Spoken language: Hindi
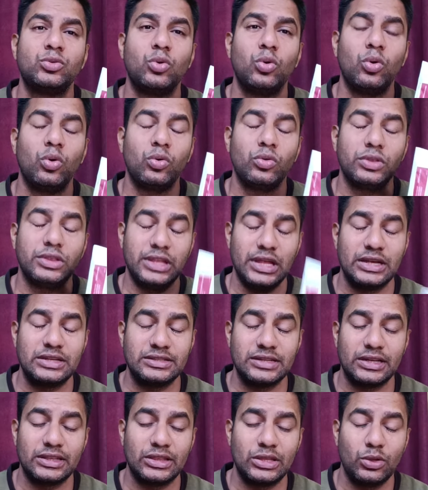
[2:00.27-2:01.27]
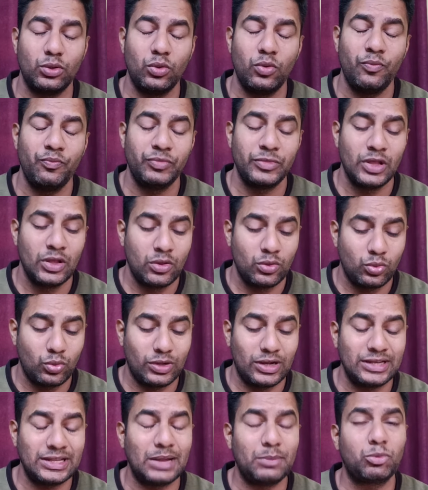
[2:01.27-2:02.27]
इनको देख सकते हो
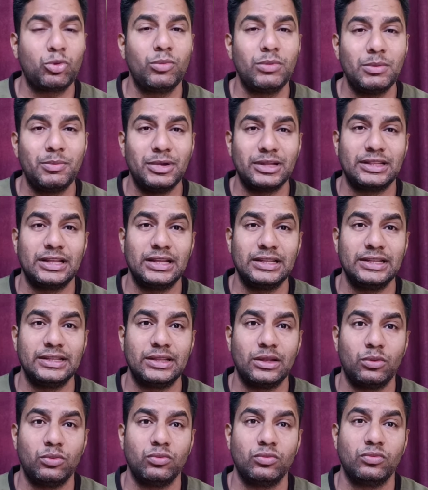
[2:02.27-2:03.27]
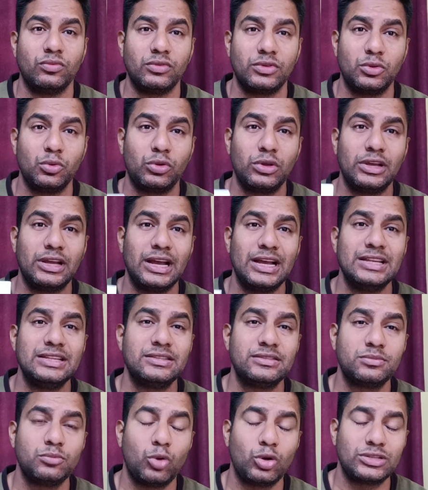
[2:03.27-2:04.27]
तो गाइज आपको मैं बता देता हूँ क्योंकि
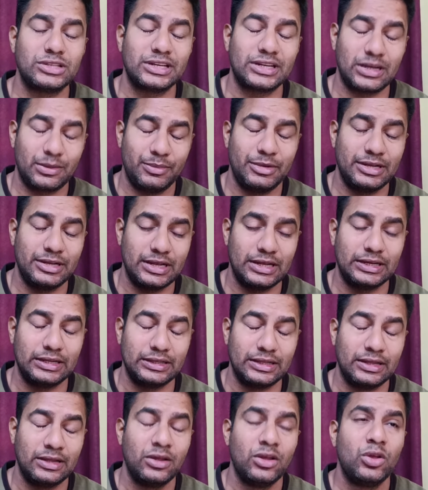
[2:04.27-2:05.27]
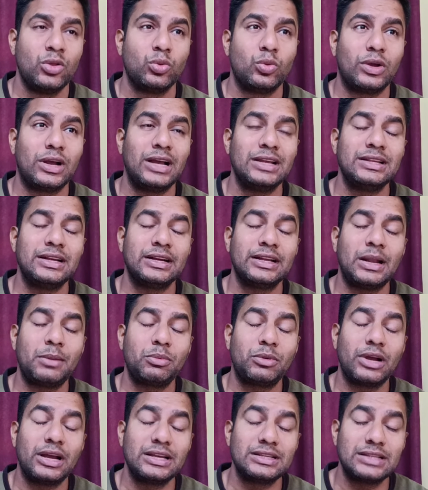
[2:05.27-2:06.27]
गाइज बहुत सारे कमेंट आ रहे थे तो गाइज अगर
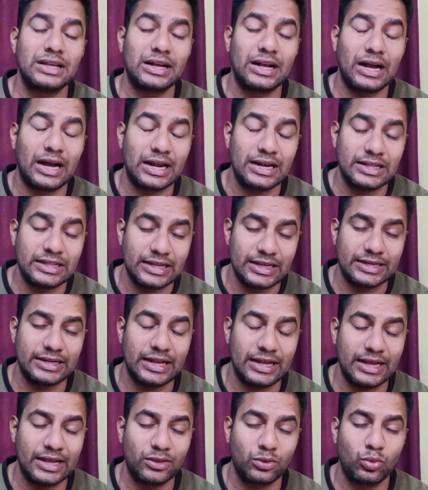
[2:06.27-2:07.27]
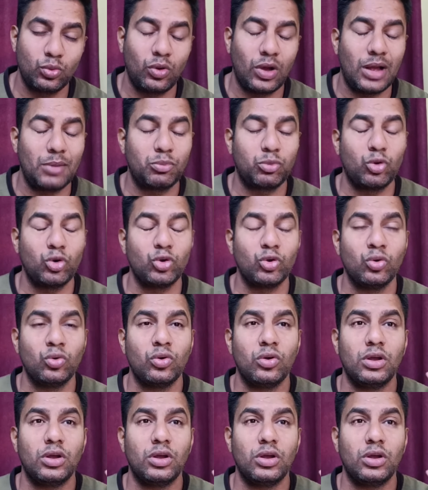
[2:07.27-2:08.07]
आपका ऐसा कार्ड लेना है तो आपको